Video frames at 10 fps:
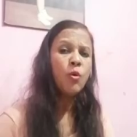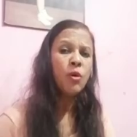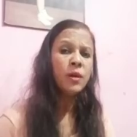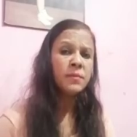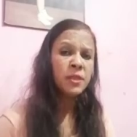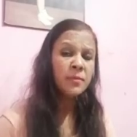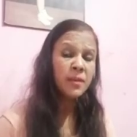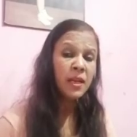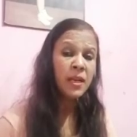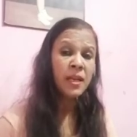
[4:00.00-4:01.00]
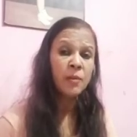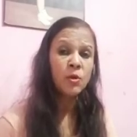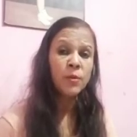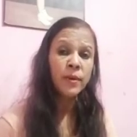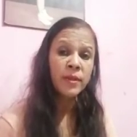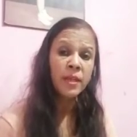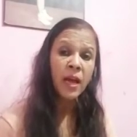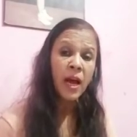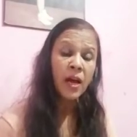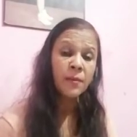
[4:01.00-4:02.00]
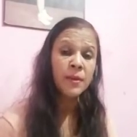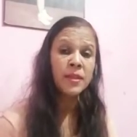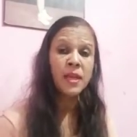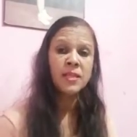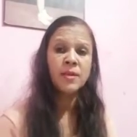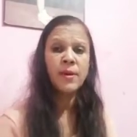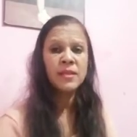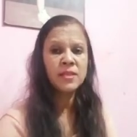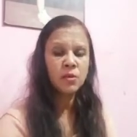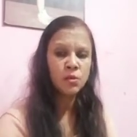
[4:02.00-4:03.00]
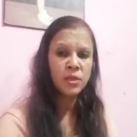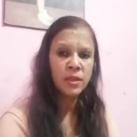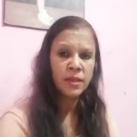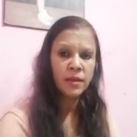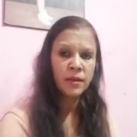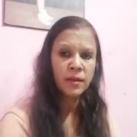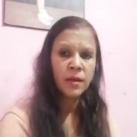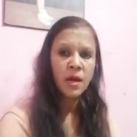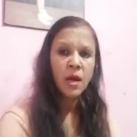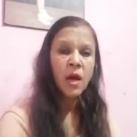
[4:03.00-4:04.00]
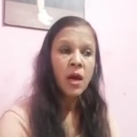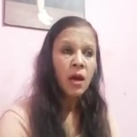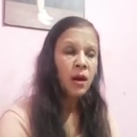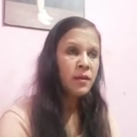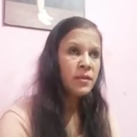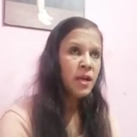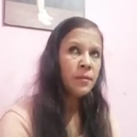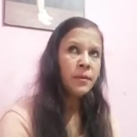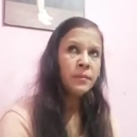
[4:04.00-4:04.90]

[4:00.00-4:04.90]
वो कम से कम दिल्ली के मुख्यमंत्री अरविंद केजरीवाल से खुद सीखे जब